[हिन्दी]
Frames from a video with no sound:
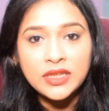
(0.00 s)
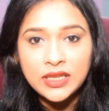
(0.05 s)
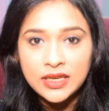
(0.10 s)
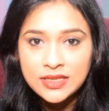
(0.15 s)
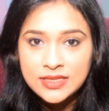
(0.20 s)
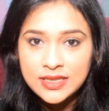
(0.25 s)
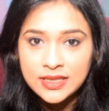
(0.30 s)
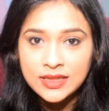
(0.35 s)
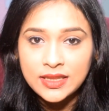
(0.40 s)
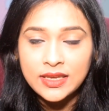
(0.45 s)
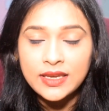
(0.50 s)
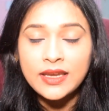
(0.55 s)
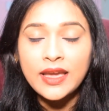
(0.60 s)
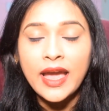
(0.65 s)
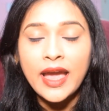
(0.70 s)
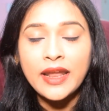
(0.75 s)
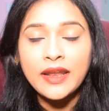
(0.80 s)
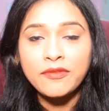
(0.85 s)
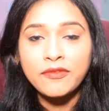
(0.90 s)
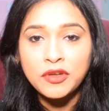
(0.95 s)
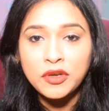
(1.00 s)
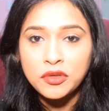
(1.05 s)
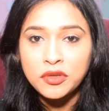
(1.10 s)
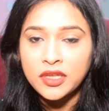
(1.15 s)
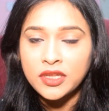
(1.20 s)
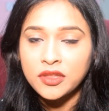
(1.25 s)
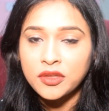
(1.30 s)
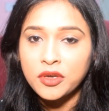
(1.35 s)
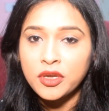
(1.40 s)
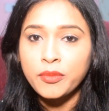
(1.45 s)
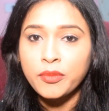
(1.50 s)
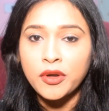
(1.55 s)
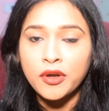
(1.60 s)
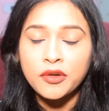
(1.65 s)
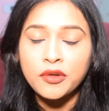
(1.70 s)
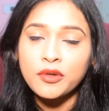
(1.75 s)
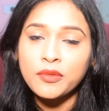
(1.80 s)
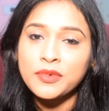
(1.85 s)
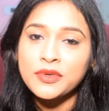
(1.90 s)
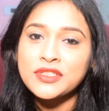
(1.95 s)
देख सकते हैं एंड वीडियो देखते हुए
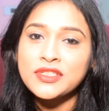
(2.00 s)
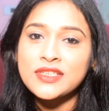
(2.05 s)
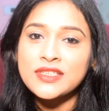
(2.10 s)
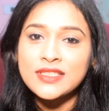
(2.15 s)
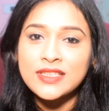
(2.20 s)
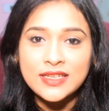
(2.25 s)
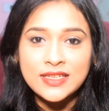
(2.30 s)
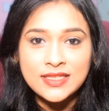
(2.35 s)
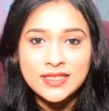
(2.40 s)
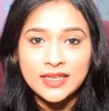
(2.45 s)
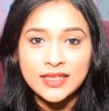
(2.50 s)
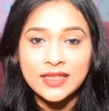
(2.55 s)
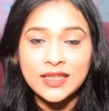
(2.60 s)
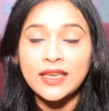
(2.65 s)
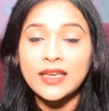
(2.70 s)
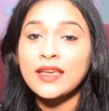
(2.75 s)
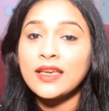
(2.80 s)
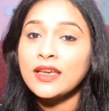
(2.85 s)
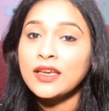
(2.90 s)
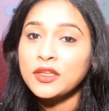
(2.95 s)
प्रोडक्ट को परचेज कर सकते हैं